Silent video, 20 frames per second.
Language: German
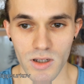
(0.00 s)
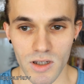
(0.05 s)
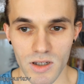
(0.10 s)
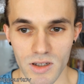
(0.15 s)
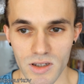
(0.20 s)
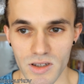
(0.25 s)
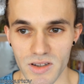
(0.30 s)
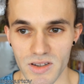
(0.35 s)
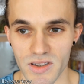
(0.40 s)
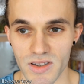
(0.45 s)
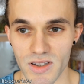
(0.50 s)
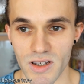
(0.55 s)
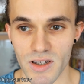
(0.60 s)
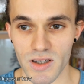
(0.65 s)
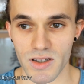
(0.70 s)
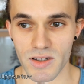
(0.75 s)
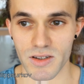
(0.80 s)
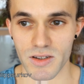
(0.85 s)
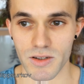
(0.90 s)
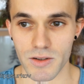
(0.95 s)

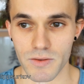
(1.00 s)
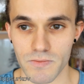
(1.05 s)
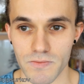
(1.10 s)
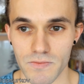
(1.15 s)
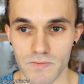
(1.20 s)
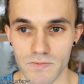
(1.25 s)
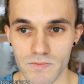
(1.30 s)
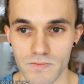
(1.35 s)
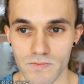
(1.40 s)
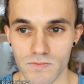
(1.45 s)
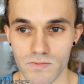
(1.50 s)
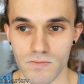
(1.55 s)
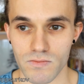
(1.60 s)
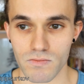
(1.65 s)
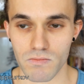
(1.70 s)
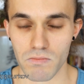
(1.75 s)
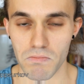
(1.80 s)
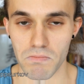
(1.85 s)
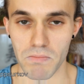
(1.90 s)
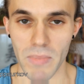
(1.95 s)
Gesäß,
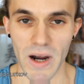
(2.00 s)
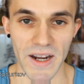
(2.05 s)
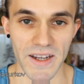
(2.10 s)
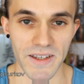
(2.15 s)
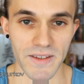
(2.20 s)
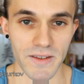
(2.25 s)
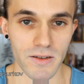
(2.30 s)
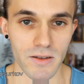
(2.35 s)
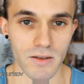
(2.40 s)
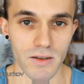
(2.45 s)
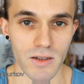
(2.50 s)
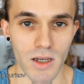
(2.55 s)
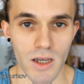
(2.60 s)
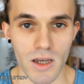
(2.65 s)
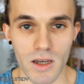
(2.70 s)
Beine.